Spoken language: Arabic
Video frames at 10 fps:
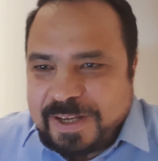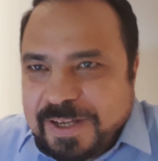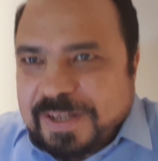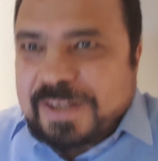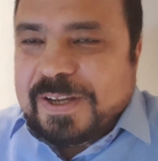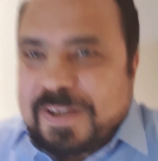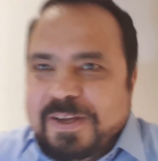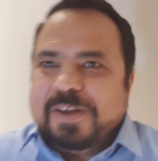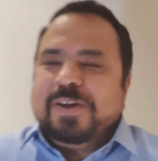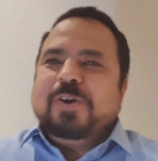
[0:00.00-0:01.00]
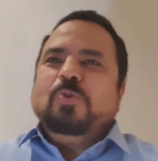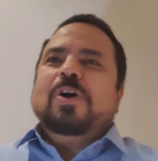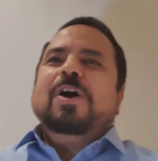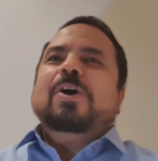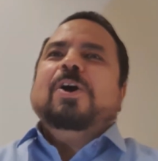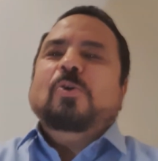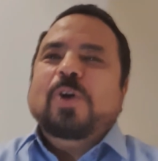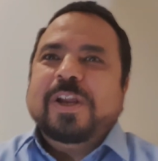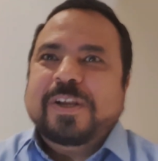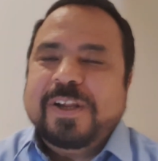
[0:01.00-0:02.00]
آه، هو
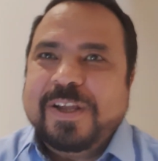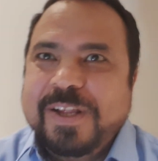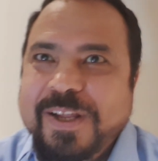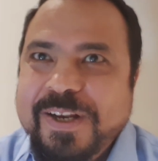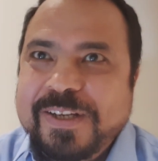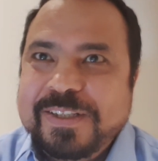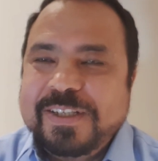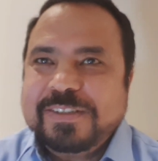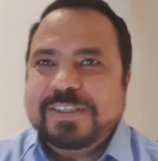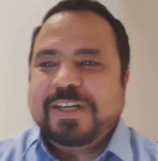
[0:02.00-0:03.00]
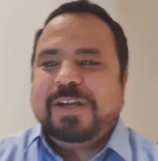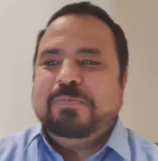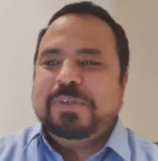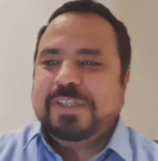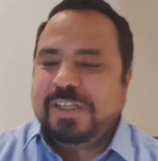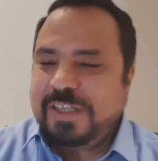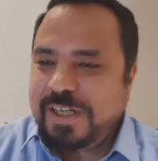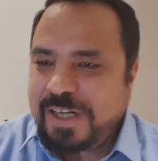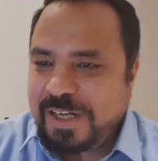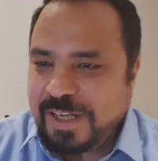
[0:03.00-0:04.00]
اولا انا لدي اقتراح بتغيير
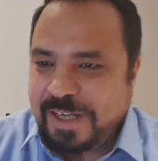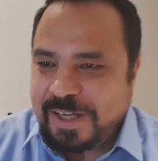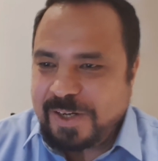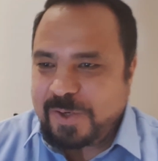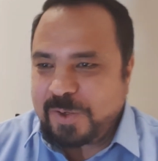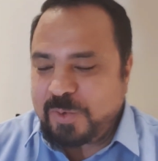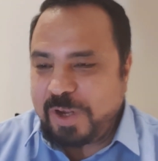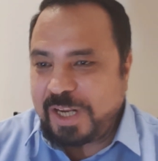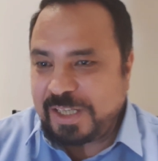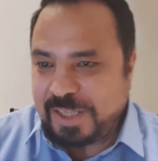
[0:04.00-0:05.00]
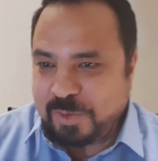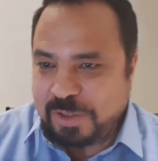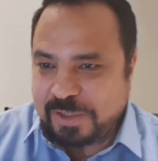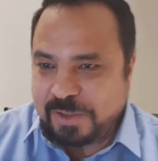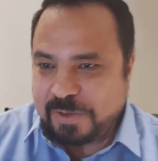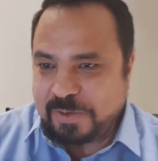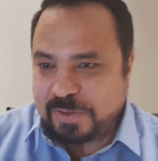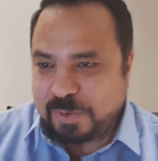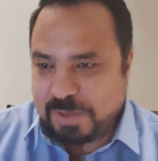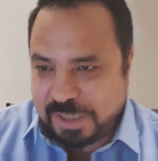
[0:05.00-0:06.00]
العنوان ايضا
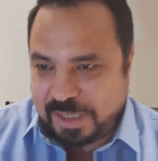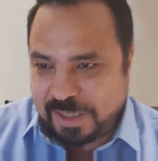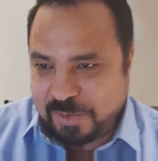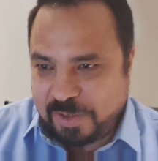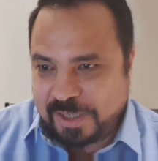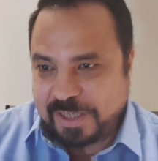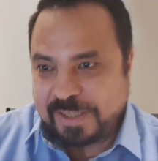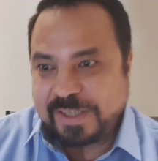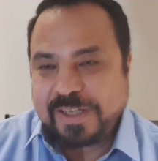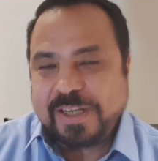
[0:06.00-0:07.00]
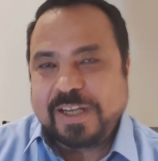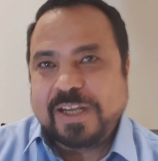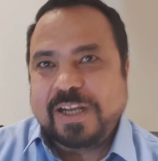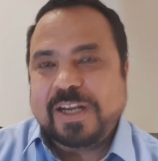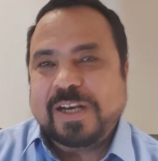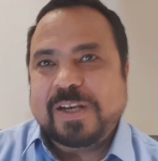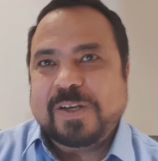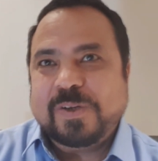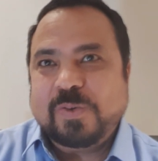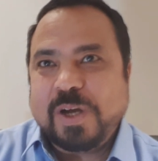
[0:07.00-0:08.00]
وتوسيع العنوان يعني
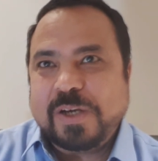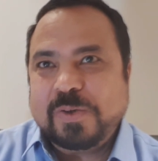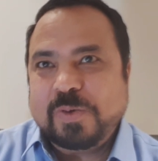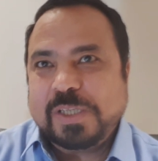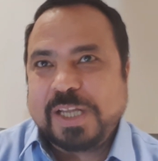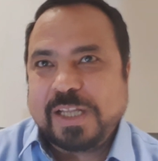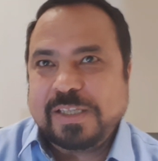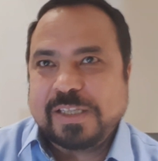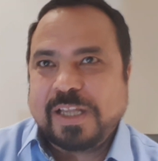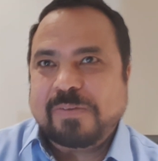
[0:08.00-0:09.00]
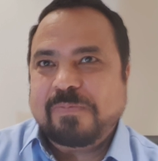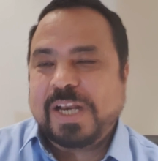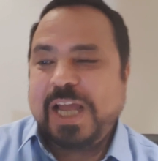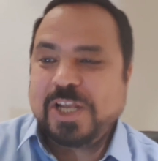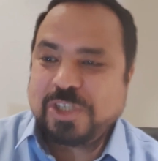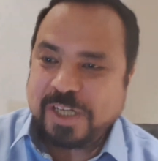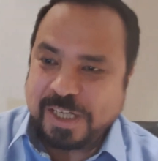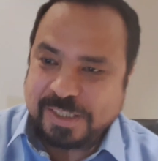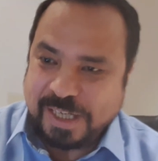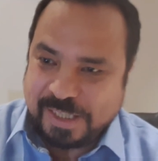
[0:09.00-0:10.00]
العنوان هو يتحدث عن مناهج
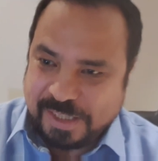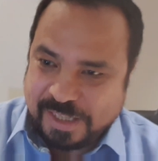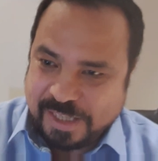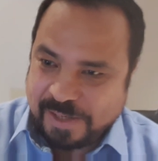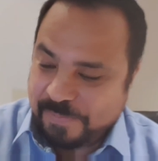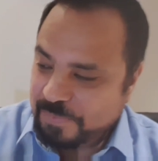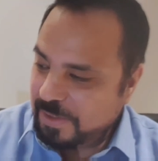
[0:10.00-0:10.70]
النقد الحديثه